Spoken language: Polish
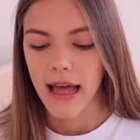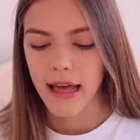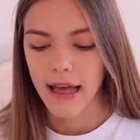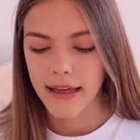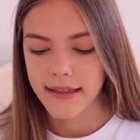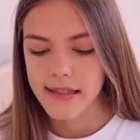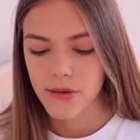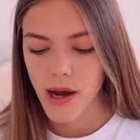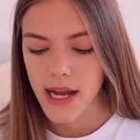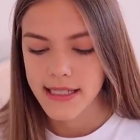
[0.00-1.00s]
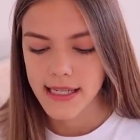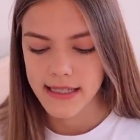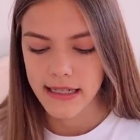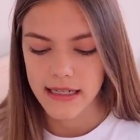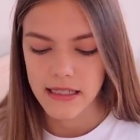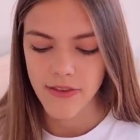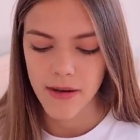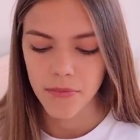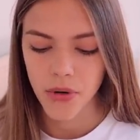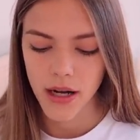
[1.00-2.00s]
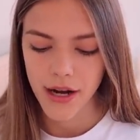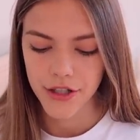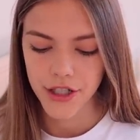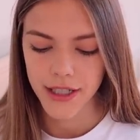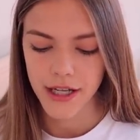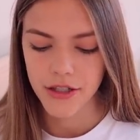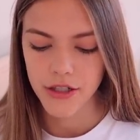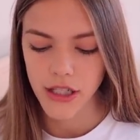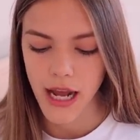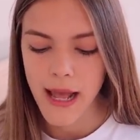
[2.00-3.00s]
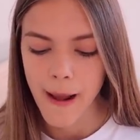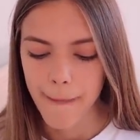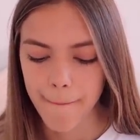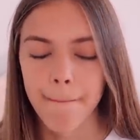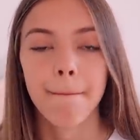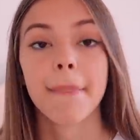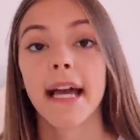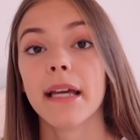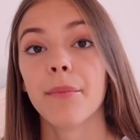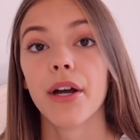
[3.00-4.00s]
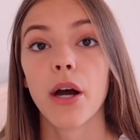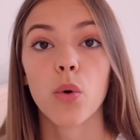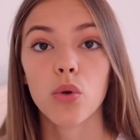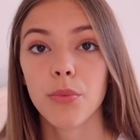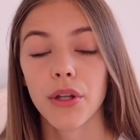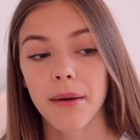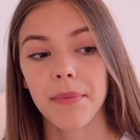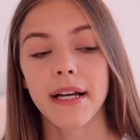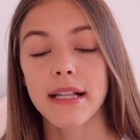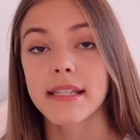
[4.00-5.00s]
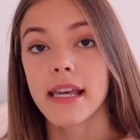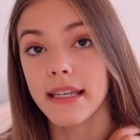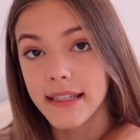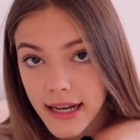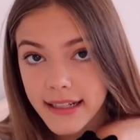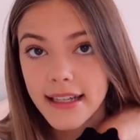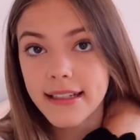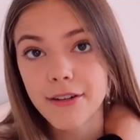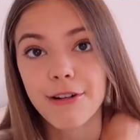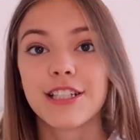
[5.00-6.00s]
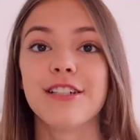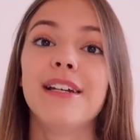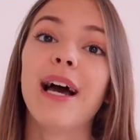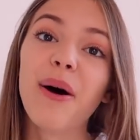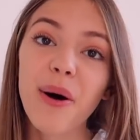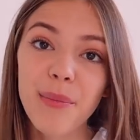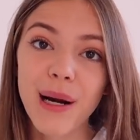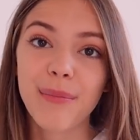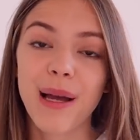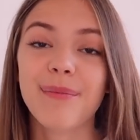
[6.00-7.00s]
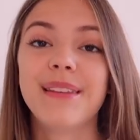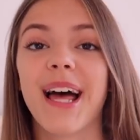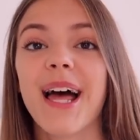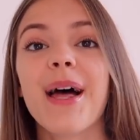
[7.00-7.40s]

E, I słuchajcie, zaraz Wam pokażę jeszcze mm, takie moje ulubione aplikacje i jak ja tak właściwie obrabiam te